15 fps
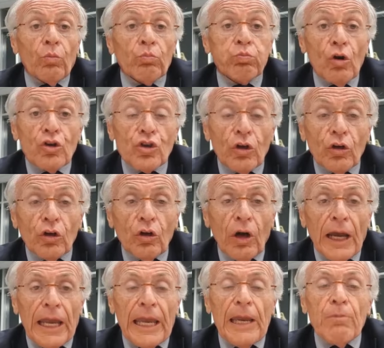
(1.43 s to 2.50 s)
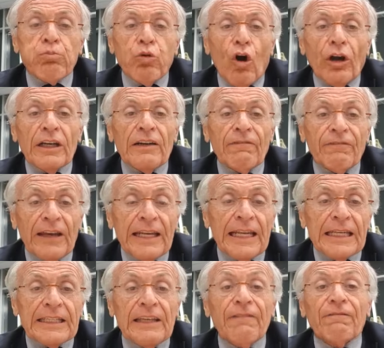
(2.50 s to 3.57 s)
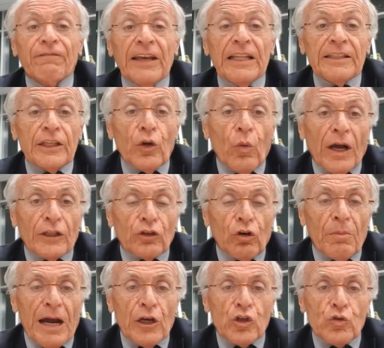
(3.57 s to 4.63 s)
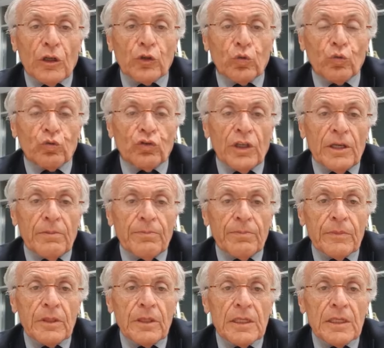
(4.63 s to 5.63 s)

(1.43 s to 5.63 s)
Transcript: Buongiorno e buon venerdì 24 maggio a tutti.